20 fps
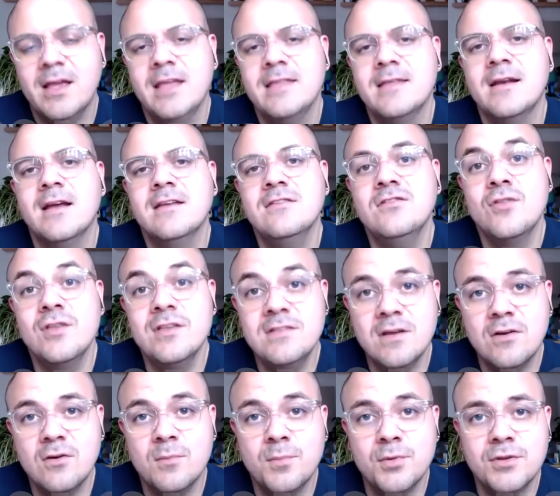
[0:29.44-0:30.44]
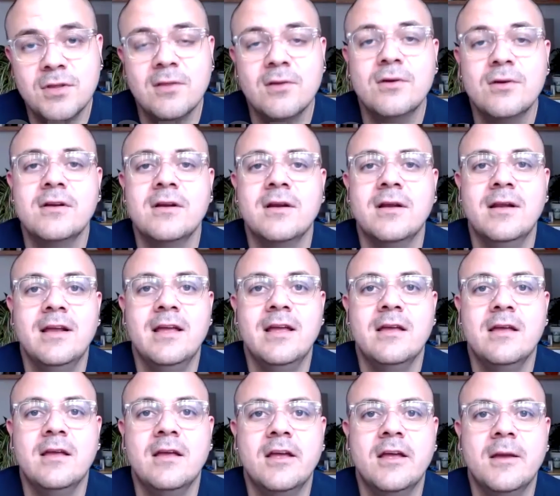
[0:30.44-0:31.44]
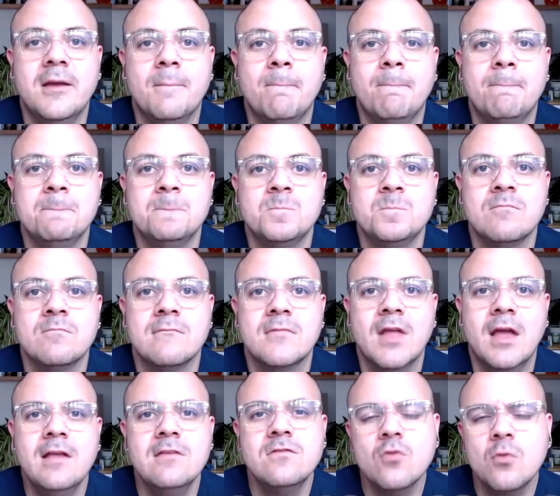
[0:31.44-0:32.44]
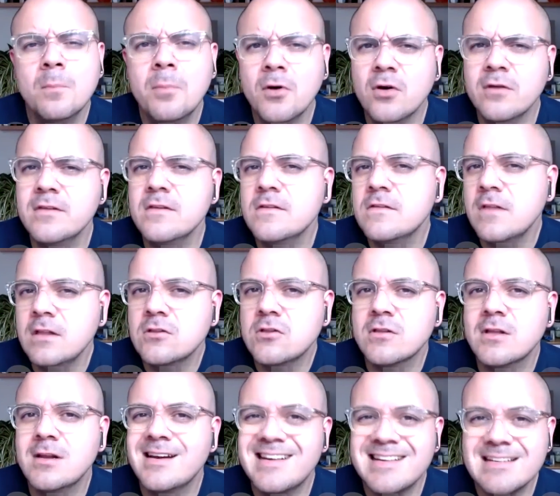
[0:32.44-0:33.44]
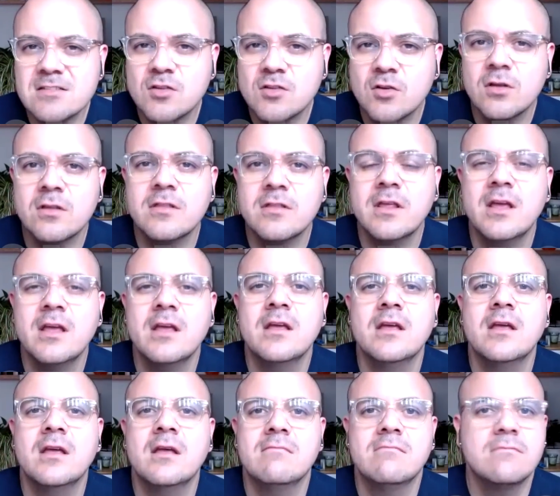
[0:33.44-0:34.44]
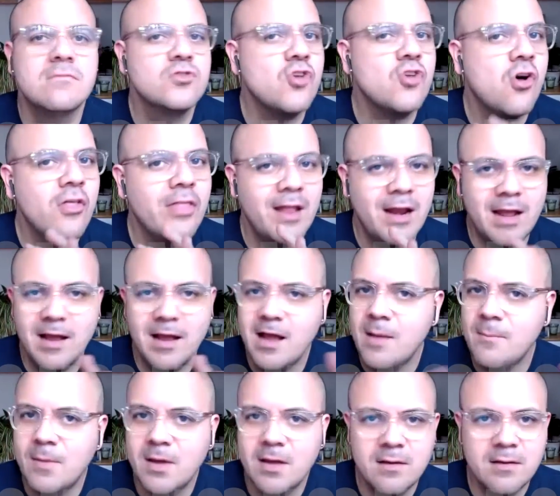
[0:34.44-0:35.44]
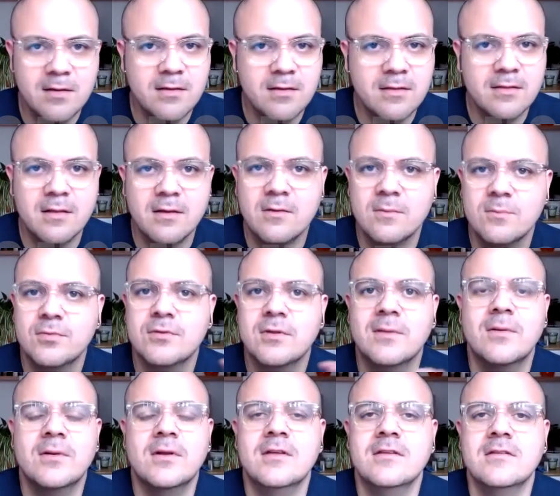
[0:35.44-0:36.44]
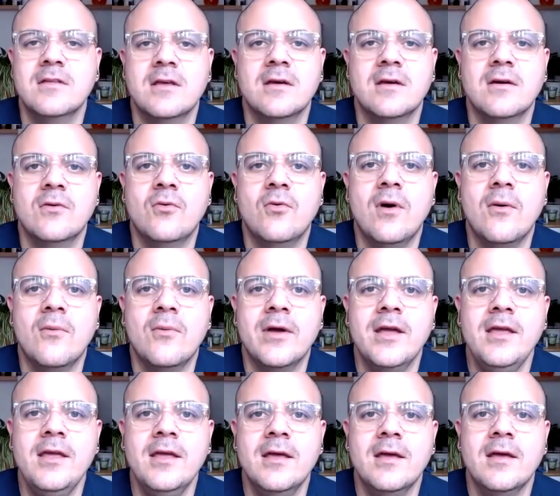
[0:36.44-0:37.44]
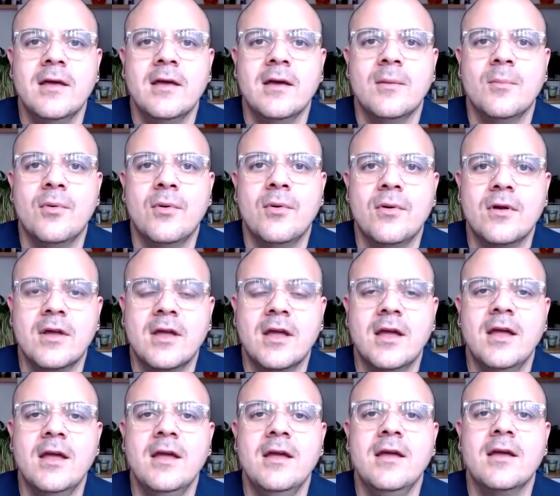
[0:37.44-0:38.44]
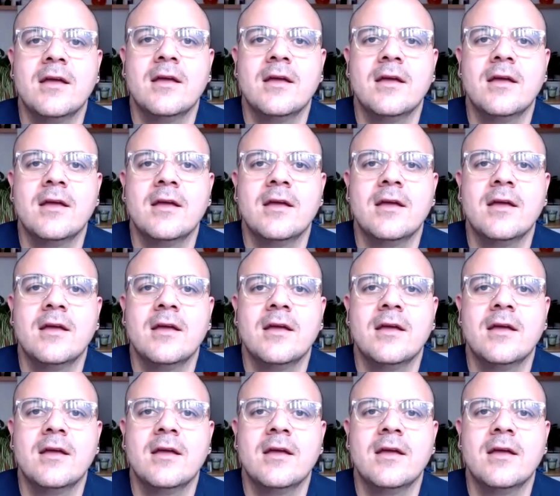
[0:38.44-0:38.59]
en el caso de este computador, eh, es un poco distinto del resto de toda la gama de computadores de Huawei, porque,